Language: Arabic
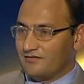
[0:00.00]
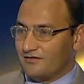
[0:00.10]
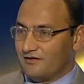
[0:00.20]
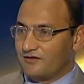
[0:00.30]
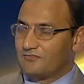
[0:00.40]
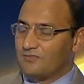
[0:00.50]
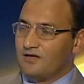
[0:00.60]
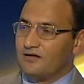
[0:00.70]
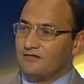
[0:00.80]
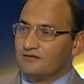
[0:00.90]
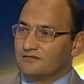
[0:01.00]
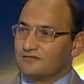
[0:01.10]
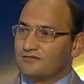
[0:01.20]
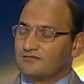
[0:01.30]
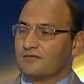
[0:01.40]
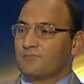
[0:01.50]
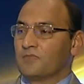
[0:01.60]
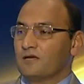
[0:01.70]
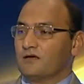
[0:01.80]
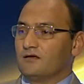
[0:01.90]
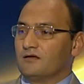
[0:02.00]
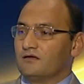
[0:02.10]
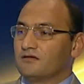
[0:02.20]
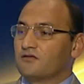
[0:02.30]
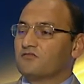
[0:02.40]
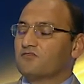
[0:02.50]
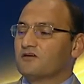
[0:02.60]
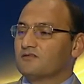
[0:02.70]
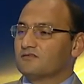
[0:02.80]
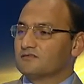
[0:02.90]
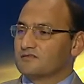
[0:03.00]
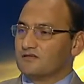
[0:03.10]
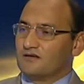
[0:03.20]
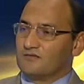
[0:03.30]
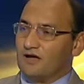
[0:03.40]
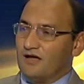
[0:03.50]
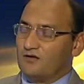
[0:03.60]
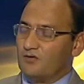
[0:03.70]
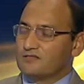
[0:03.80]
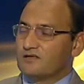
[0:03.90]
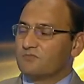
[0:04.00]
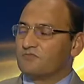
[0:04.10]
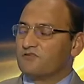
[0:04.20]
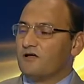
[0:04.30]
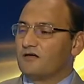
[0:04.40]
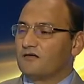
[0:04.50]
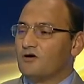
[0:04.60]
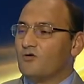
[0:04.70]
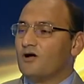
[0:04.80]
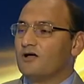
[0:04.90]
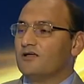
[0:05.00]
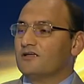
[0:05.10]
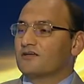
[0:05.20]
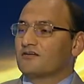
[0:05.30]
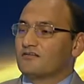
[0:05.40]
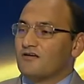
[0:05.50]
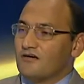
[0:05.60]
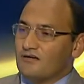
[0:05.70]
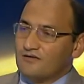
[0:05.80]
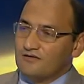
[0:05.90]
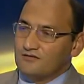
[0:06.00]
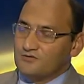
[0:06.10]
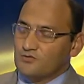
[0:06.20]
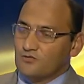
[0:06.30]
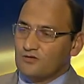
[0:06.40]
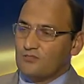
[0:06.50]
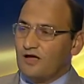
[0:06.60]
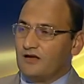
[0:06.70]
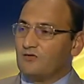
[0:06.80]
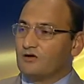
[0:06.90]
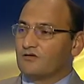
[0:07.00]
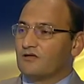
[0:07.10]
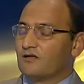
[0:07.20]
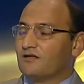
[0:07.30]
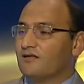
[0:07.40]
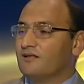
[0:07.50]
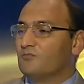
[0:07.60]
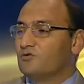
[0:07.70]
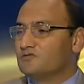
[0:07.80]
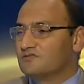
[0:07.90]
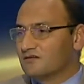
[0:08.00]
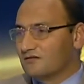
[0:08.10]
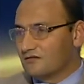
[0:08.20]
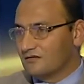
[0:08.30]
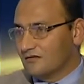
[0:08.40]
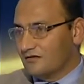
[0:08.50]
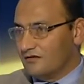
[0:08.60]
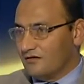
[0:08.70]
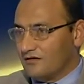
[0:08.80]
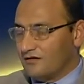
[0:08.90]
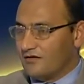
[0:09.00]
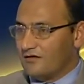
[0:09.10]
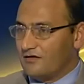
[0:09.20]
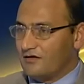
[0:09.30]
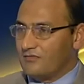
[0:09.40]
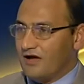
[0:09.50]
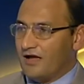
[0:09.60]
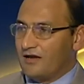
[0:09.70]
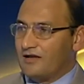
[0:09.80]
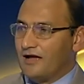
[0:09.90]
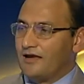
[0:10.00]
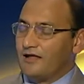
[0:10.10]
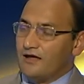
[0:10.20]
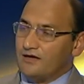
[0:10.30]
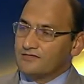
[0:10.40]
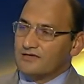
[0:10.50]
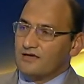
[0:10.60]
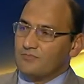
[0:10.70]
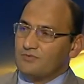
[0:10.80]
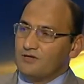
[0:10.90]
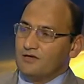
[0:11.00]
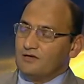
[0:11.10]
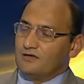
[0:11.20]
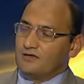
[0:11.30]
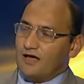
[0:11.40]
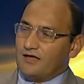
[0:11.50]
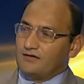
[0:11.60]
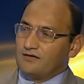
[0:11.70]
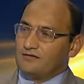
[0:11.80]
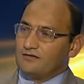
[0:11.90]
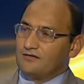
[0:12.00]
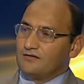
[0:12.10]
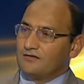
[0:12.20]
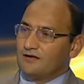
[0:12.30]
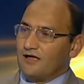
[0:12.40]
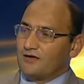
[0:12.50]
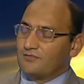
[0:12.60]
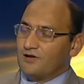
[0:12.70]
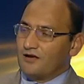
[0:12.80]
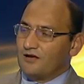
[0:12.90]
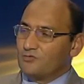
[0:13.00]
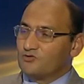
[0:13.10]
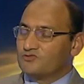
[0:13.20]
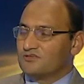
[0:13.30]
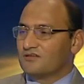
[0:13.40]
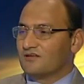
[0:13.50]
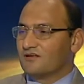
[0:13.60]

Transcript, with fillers: الخدمة نتيجة انخفاض السعر المحلي وهذا في الحقيقة هو إغراق للسوق المحلي وإغراق للمنتج المحلي على حساب يعني آه، المنتج